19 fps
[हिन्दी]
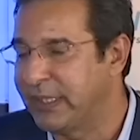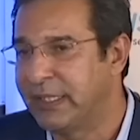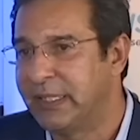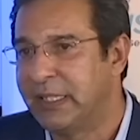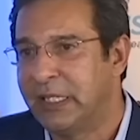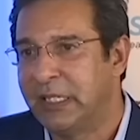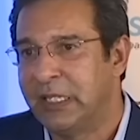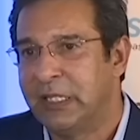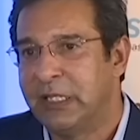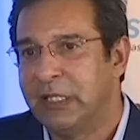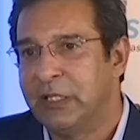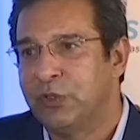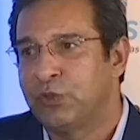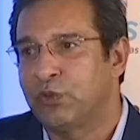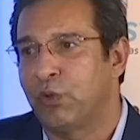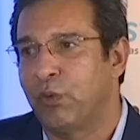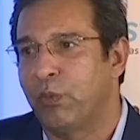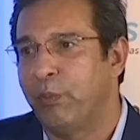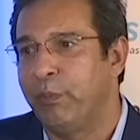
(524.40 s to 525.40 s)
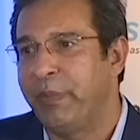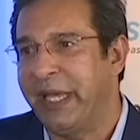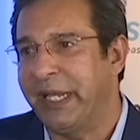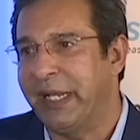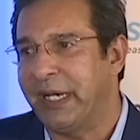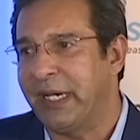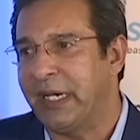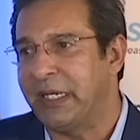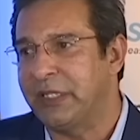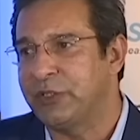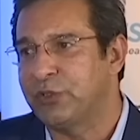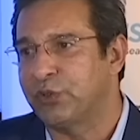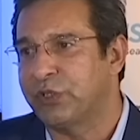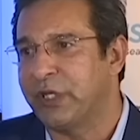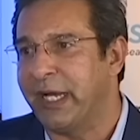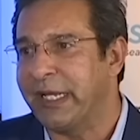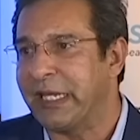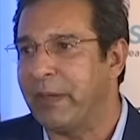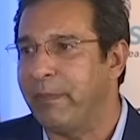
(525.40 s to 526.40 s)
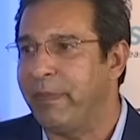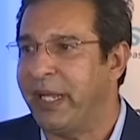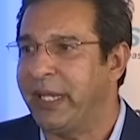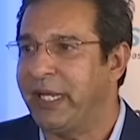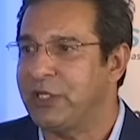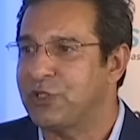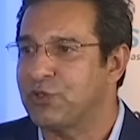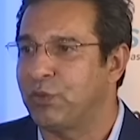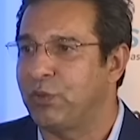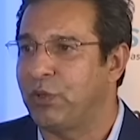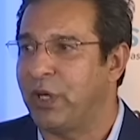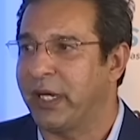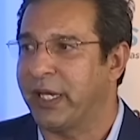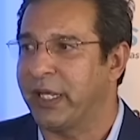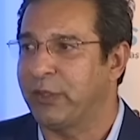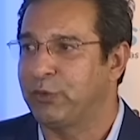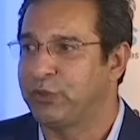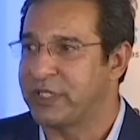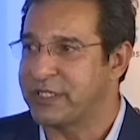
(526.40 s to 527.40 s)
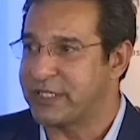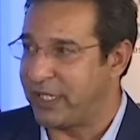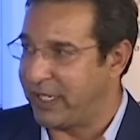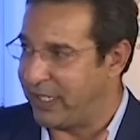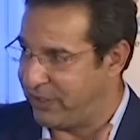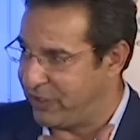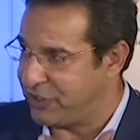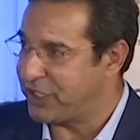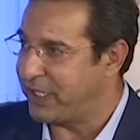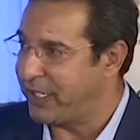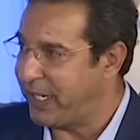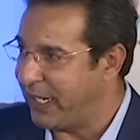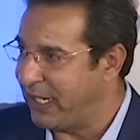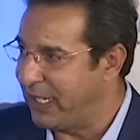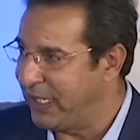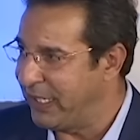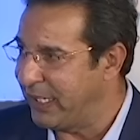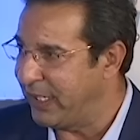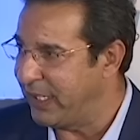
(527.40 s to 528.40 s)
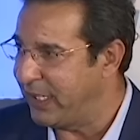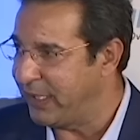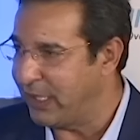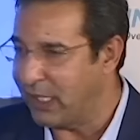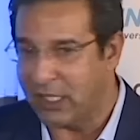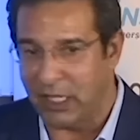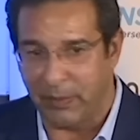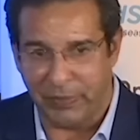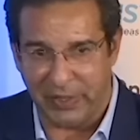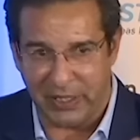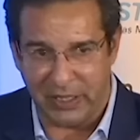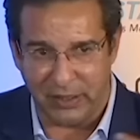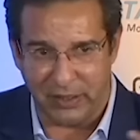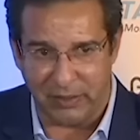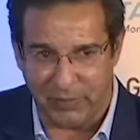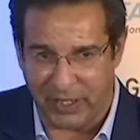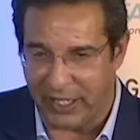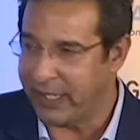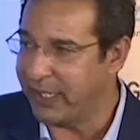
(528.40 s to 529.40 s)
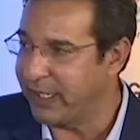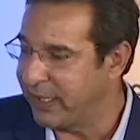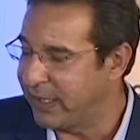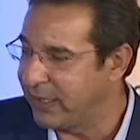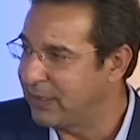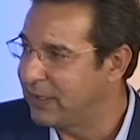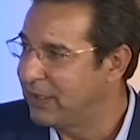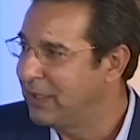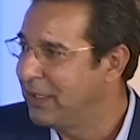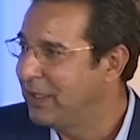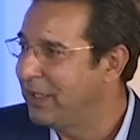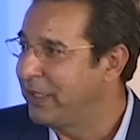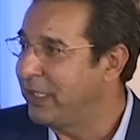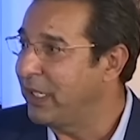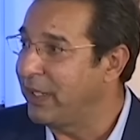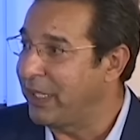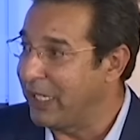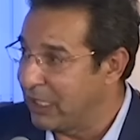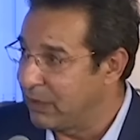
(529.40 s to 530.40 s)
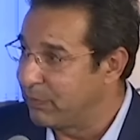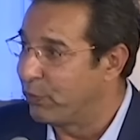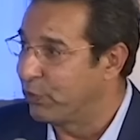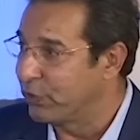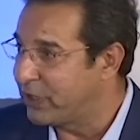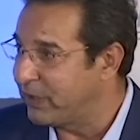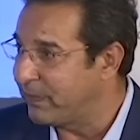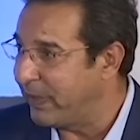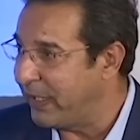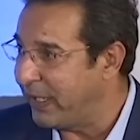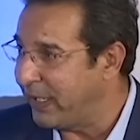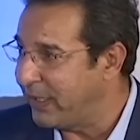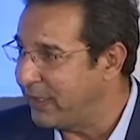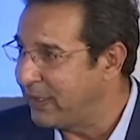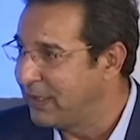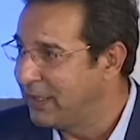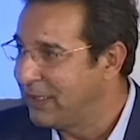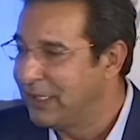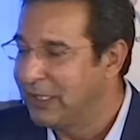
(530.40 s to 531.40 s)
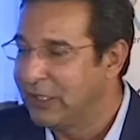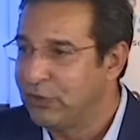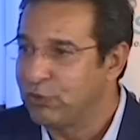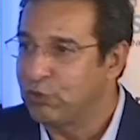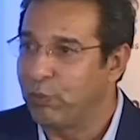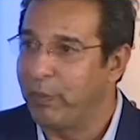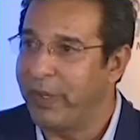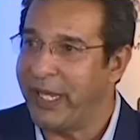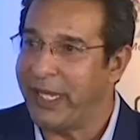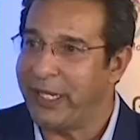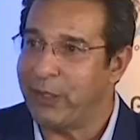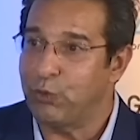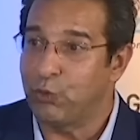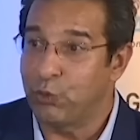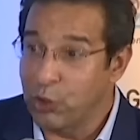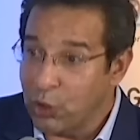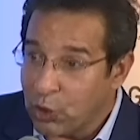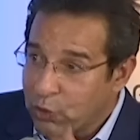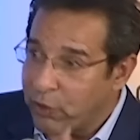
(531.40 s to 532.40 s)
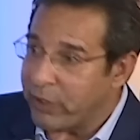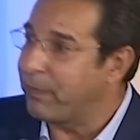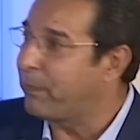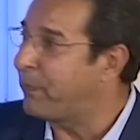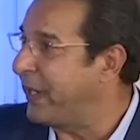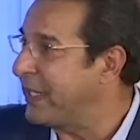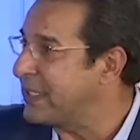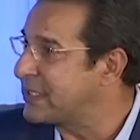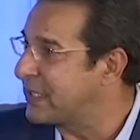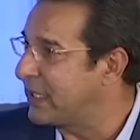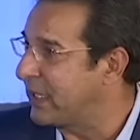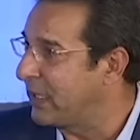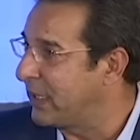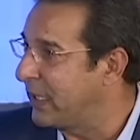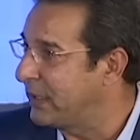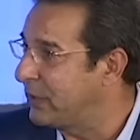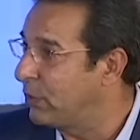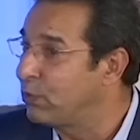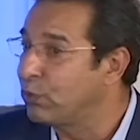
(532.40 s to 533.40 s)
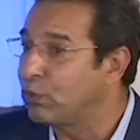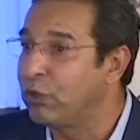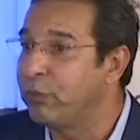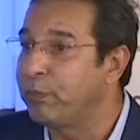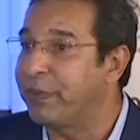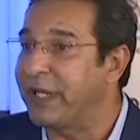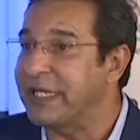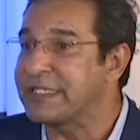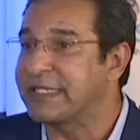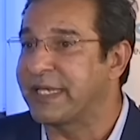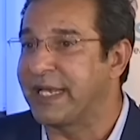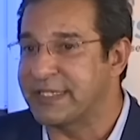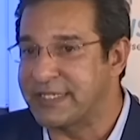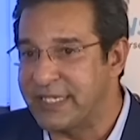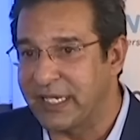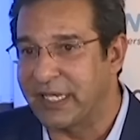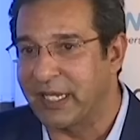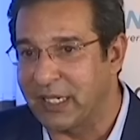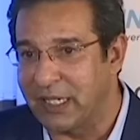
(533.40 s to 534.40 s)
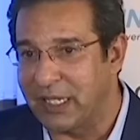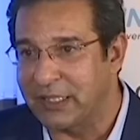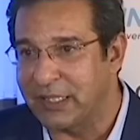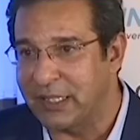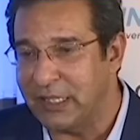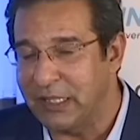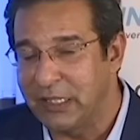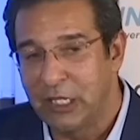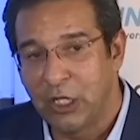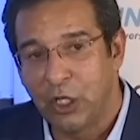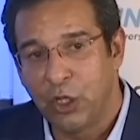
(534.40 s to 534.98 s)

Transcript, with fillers: था तो मेरा जो था कि मैंने जो अगर उधर से रिचर्ड हेडली है या कपिल भाई हैं या इन बोथम हैं तो मैं उनको इम्प्रेस करना था उनको इम्प्रेस कैसे करना था